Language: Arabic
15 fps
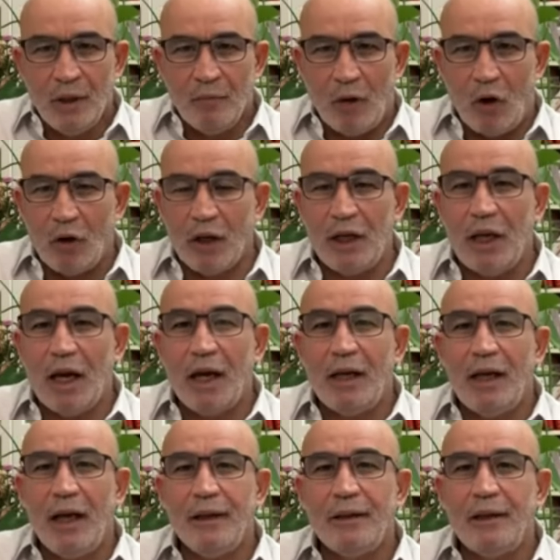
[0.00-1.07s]
ما ألقي
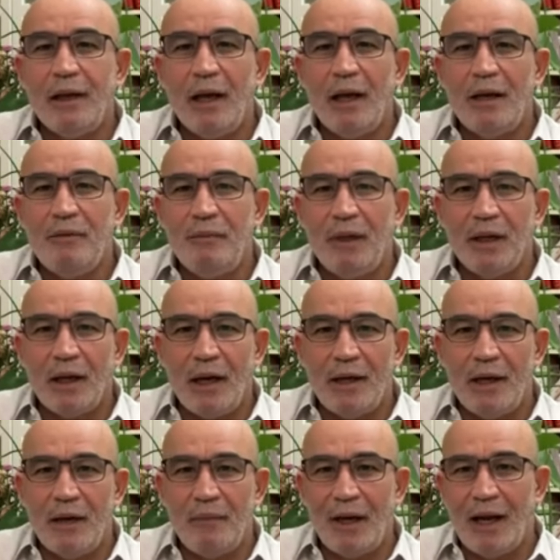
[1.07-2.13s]
لحد الآن من
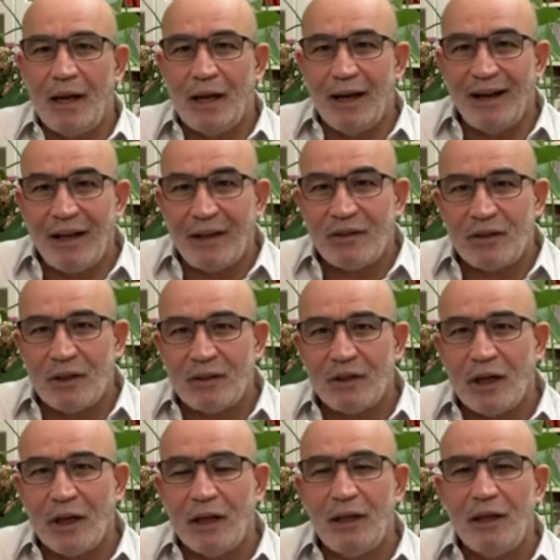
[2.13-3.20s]
قنابل على
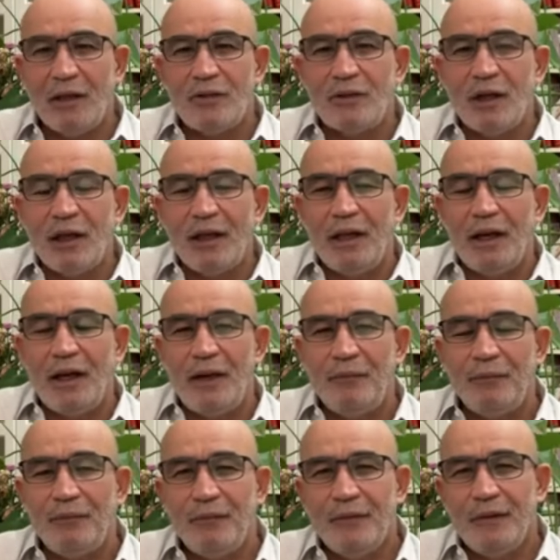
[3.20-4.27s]
غزة
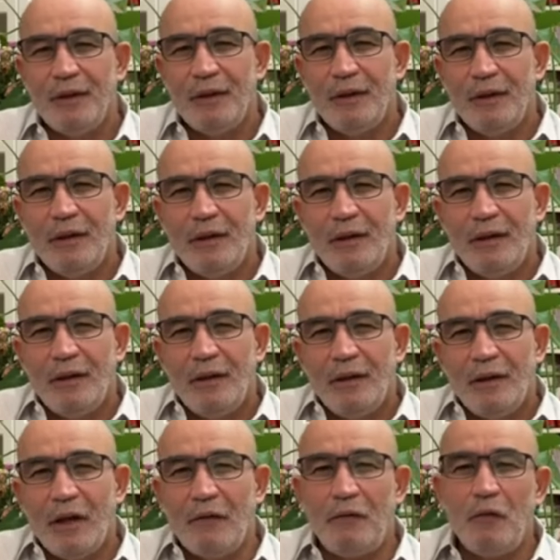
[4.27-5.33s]
الصغيرة
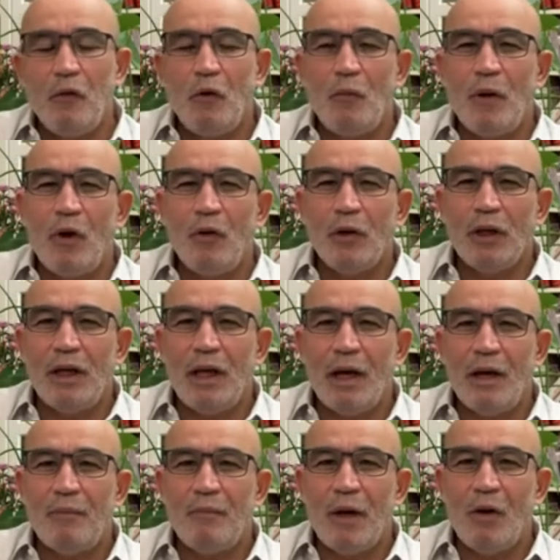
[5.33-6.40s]
يفوق ما
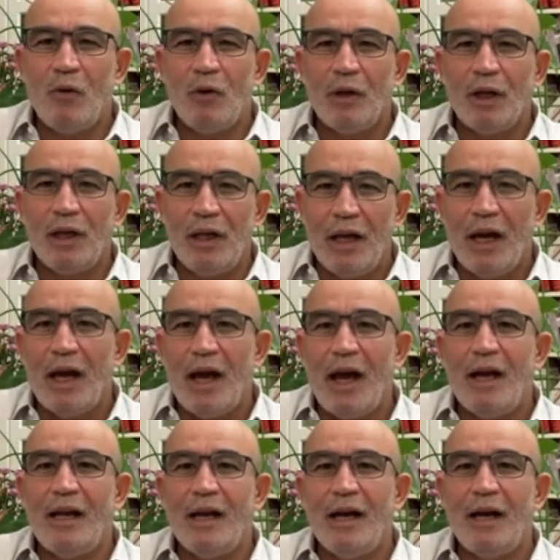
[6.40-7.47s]
ألقي ما ألقي
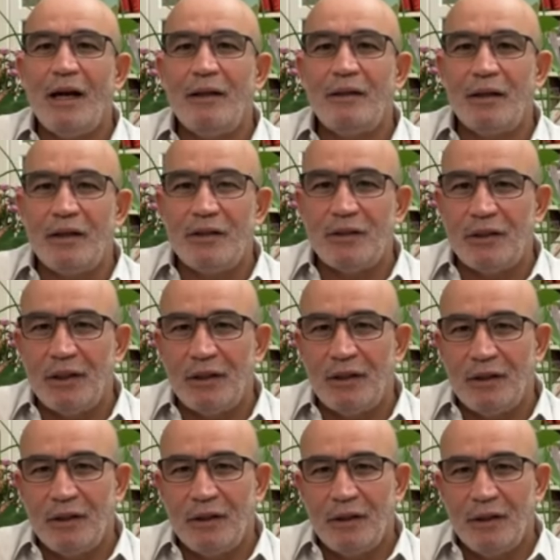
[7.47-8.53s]
على
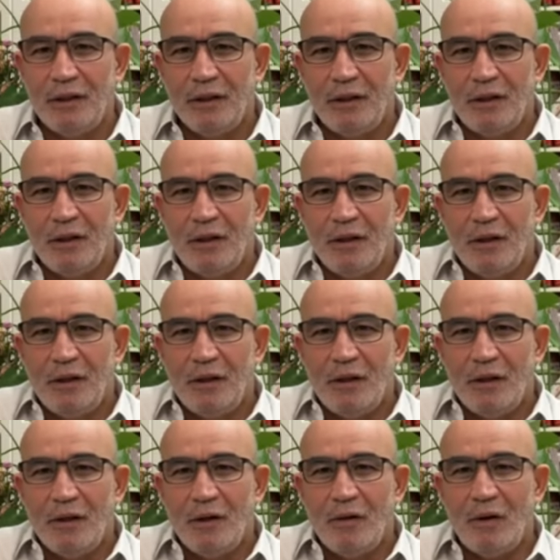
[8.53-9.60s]
دريسدن
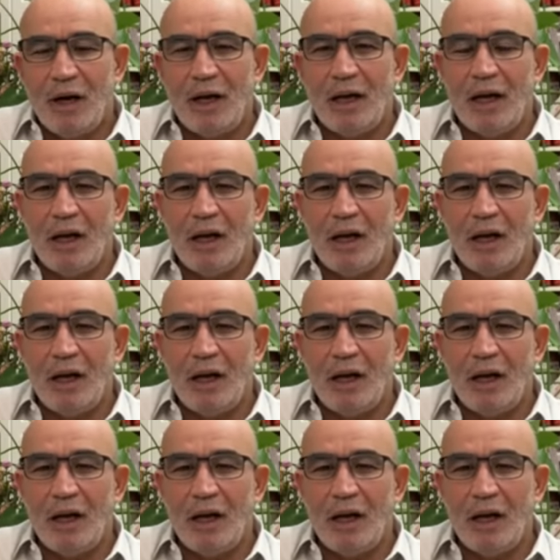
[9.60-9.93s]
وعلى